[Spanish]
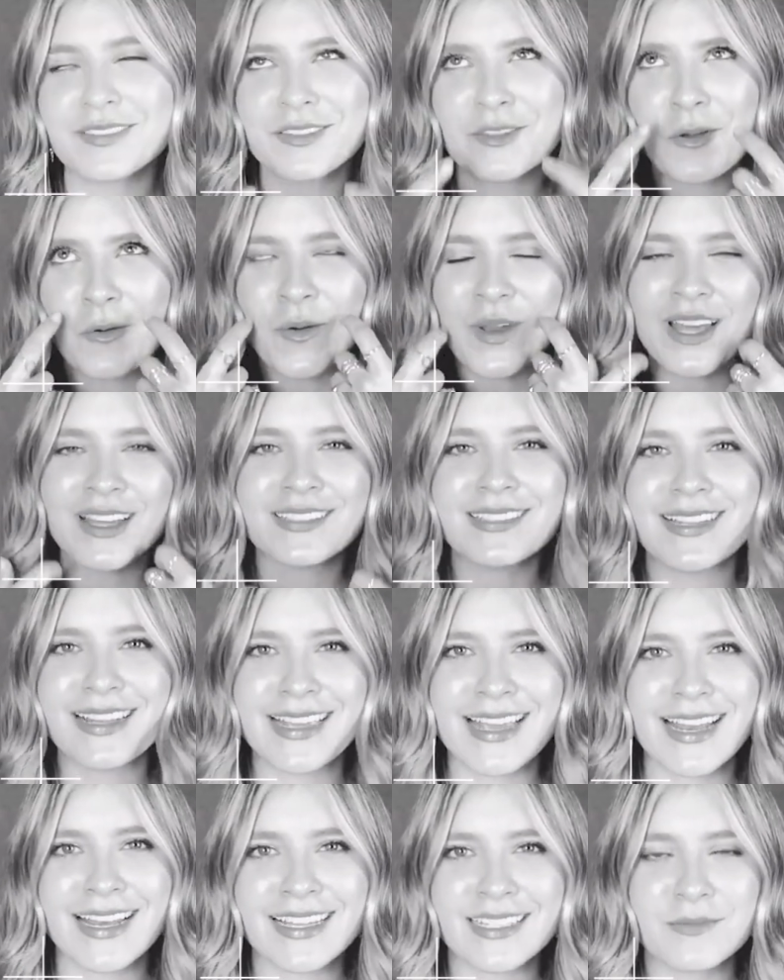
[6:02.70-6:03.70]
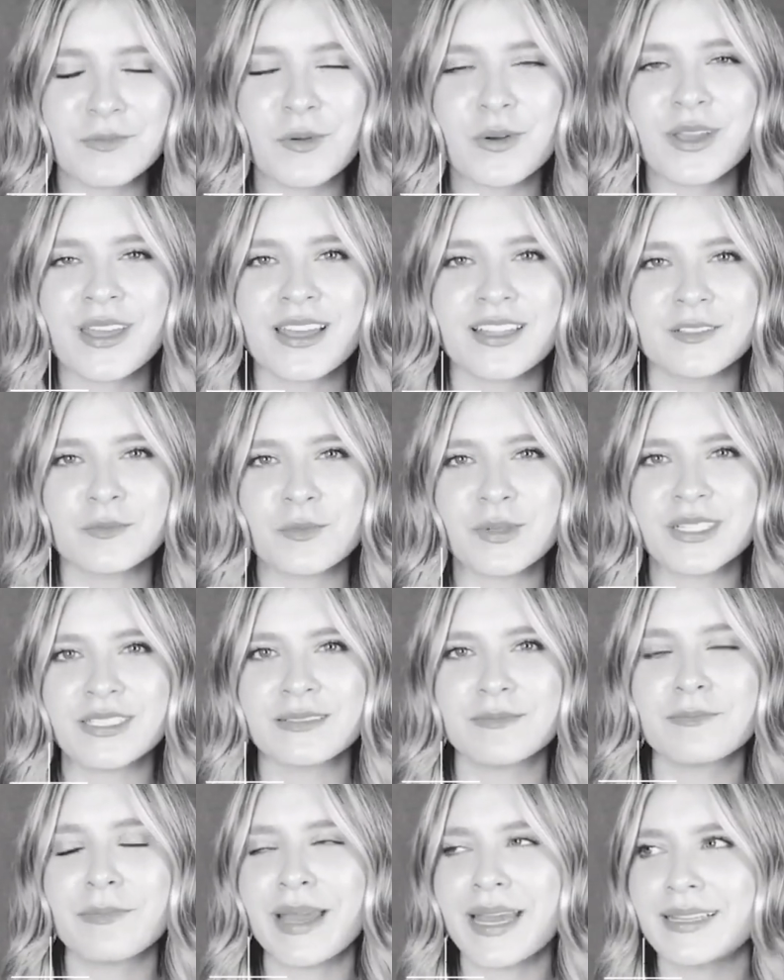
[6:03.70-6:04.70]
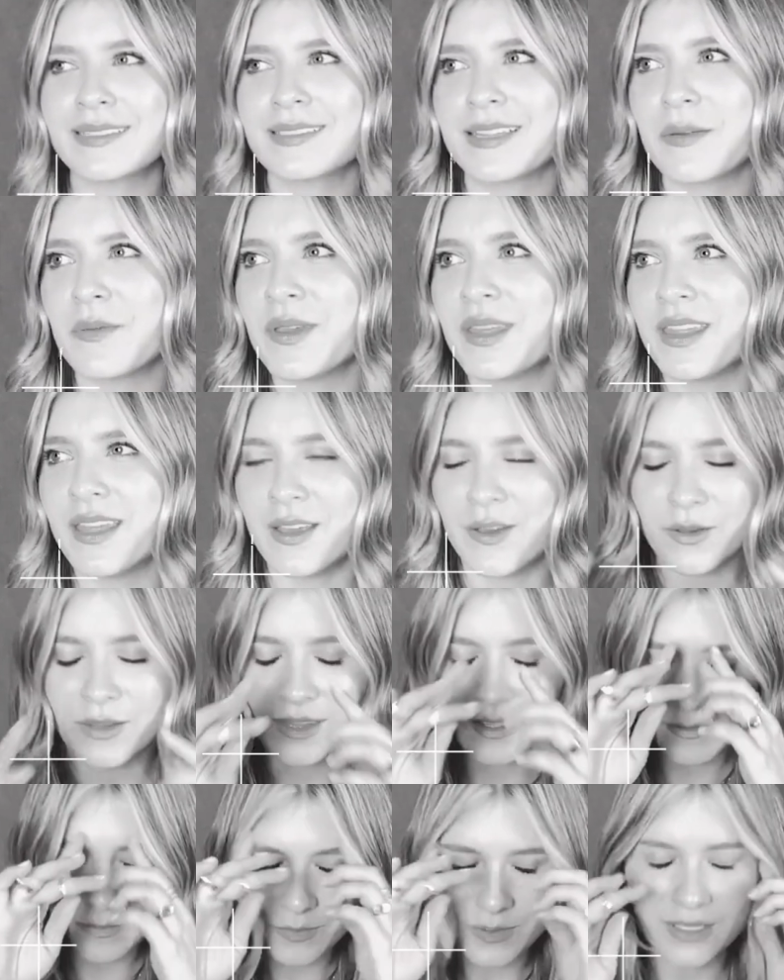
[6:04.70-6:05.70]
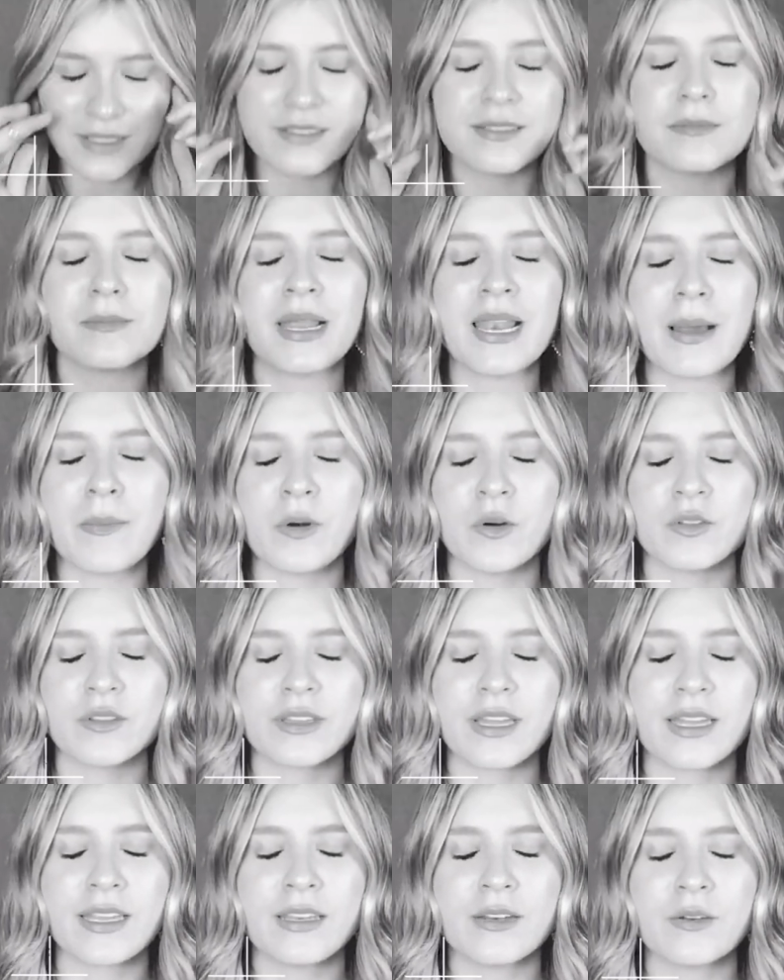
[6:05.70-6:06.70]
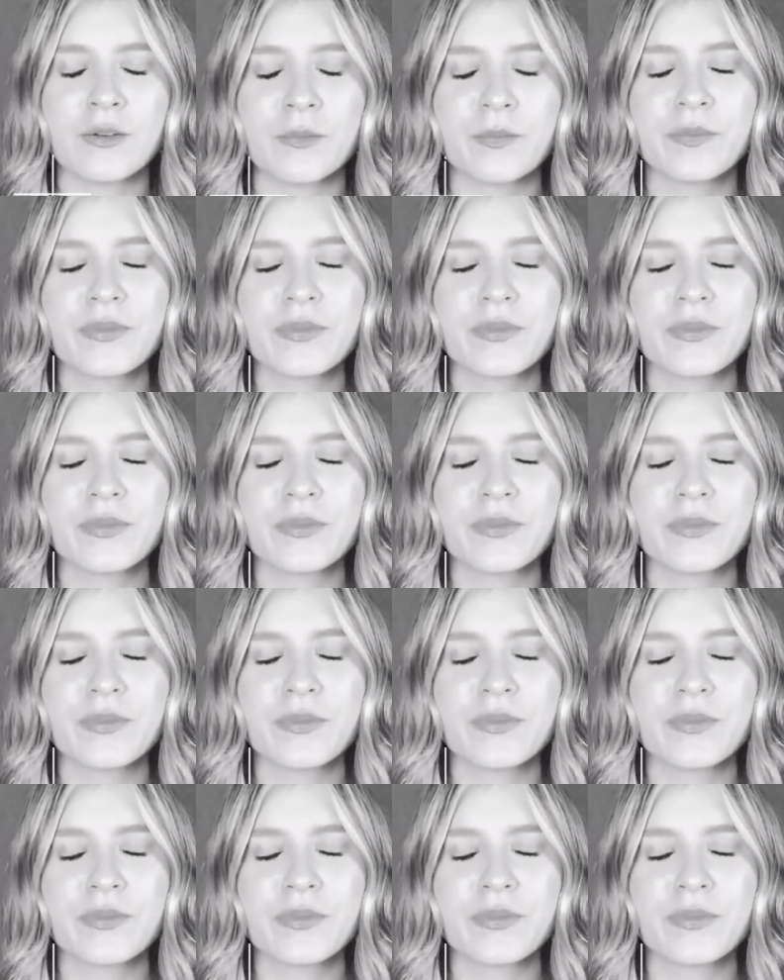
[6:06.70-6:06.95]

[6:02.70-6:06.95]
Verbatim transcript: No voy a decir quién es porque después ve este video y después me la monta y no